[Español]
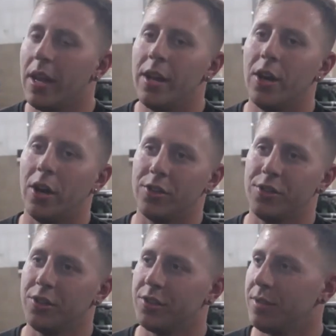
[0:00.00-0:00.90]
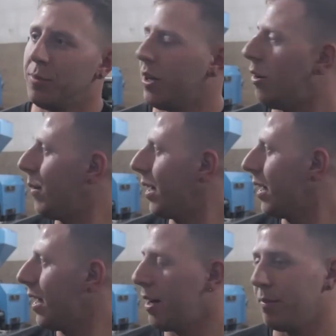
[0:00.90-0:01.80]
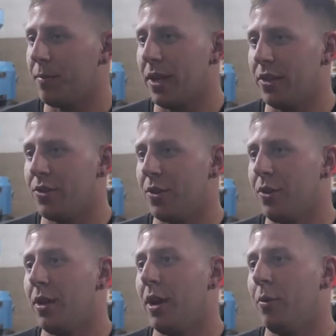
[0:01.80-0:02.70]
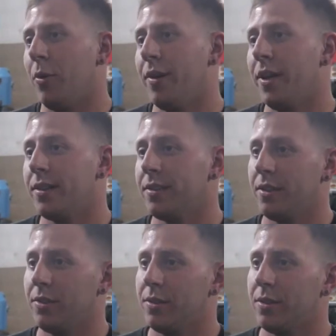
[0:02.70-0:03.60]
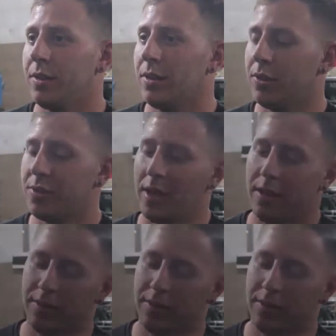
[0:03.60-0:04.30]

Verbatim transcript: No, nosotros nos enfocamos más que nada para lo que son las boberas, o sea,